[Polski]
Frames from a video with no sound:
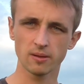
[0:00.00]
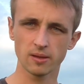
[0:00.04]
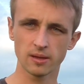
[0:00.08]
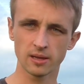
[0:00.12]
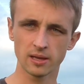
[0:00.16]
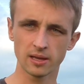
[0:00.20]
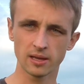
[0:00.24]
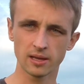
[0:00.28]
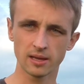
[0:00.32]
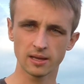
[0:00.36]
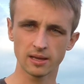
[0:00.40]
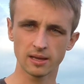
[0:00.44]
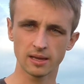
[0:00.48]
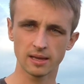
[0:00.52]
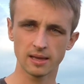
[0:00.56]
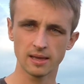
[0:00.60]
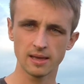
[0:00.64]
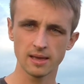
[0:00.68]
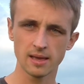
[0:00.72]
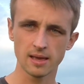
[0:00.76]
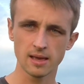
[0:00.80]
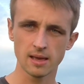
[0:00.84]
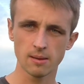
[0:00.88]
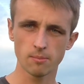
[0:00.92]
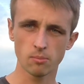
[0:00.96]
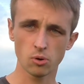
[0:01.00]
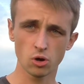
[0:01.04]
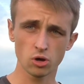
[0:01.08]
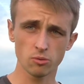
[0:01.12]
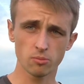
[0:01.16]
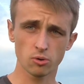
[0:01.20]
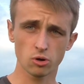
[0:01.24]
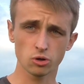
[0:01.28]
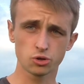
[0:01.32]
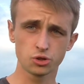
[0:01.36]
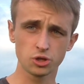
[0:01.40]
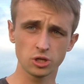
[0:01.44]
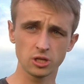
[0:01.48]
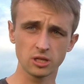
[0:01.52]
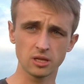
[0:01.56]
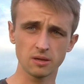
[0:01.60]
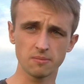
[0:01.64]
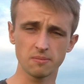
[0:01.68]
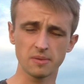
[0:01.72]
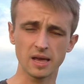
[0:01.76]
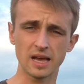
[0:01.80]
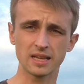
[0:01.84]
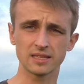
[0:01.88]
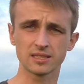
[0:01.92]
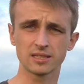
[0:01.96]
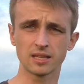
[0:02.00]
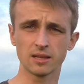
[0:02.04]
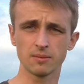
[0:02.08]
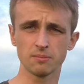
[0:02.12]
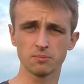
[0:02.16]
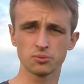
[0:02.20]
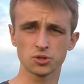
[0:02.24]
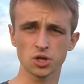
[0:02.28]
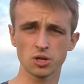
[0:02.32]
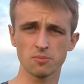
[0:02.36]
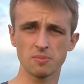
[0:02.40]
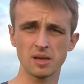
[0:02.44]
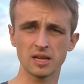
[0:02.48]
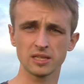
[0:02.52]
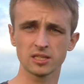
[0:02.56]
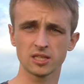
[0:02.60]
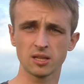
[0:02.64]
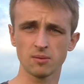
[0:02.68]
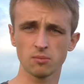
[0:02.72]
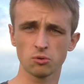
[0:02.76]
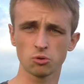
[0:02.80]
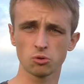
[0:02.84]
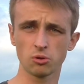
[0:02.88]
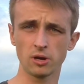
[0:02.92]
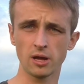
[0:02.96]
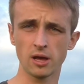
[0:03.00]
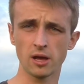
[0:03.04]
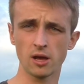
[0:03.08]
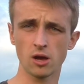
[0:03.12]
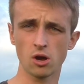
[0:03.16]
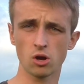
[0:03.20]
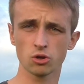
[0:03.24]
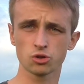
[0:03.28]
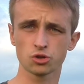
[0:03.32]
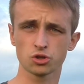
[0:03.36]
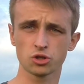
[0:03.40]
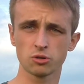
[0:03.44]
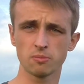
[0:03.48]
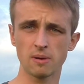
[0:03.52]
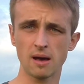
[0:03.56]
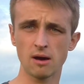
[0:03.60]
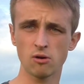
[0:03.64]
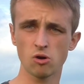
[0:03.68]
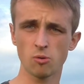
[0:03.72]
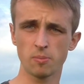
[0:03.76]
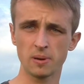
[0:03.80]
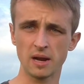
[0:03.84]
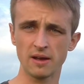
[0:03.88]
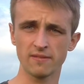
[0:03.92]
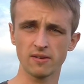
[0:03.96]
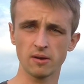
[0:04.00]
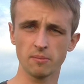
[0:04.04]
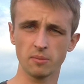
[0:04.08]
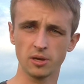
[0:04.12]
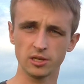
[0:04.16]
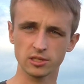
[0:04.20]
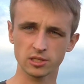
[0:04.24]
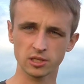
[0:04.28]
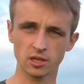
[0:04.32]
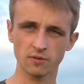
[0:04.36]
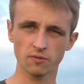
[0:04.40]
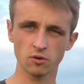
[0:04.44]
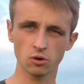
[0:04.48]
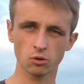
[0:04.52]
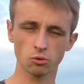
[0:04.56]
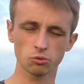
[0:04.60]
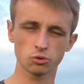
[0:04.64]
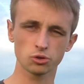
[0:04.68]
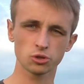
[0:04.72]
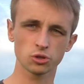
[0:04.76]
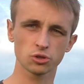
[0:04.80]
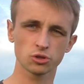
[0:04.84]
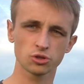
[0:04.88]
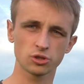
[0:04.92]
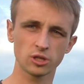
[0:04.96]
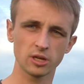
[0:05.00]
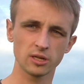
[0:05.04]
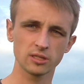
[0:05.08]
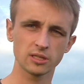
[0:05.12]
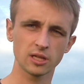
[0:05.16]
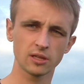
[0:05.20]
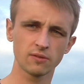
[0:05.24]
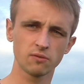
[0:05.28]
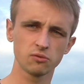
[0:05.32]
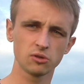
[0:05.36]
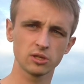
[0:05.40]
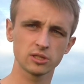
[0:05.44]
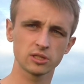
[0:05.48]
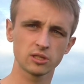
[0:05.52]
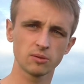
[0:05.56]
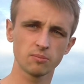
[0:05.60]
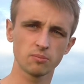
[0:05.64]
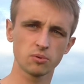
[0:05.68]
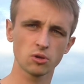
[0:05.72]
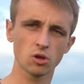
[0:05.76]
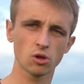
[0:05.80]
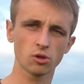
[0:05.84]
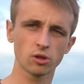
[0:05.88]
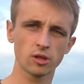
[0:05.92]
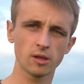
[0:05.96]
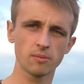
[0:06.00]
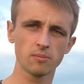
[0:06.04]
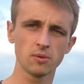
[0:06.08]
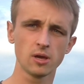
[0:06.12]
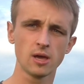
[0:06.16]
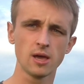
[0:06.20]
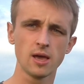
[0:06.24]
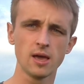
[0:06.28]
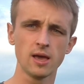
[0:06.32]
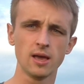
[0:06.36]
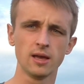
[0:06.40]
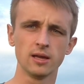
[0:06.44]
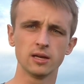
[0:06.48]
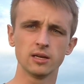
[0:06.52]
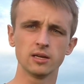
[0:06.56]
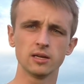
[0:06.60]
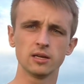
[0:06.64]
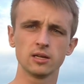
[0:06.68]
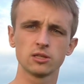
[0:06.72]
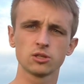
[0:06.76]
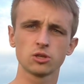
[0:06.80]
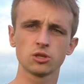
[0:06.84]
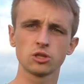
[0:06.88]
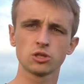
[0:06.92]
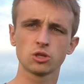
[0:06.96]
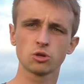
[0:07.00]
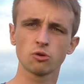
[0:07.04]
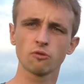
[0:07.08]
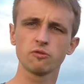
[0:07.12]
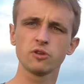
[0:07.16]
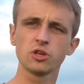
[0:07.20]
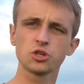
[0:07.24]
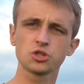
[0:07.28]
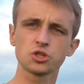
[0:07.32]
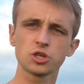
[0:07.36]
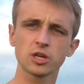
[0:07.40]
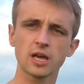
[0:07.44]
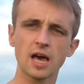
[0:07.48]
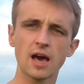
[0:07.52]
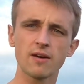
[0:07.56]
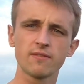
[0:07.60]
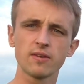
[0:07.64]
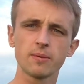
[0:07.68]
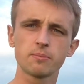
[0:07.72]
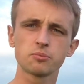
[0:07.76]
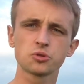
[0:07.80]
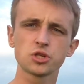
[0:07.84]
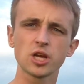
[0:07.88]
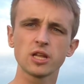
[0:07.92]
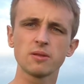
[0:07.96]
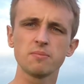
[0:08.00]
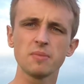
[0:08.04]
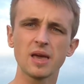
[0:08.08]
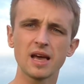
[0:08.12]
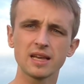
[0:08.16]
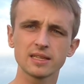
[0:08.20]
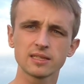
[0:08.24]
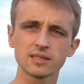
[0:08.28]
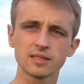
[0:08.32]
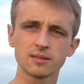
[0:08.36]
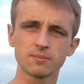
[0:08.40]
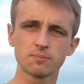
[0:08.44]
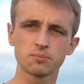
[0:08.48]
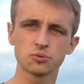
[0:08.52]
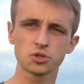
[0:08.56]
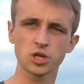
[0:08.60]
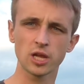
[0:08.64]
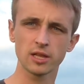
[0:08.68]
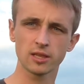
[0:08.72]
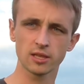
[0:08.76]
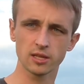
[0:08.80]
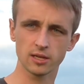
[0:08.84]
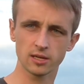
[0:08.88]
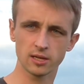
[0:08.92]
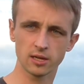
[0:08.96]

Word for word: Yy, moim rodzinnym miastem, przed miastem, które otrzymało prawa miejskie w roku 1425, e, co jest również ciekawe, przed, miast, przed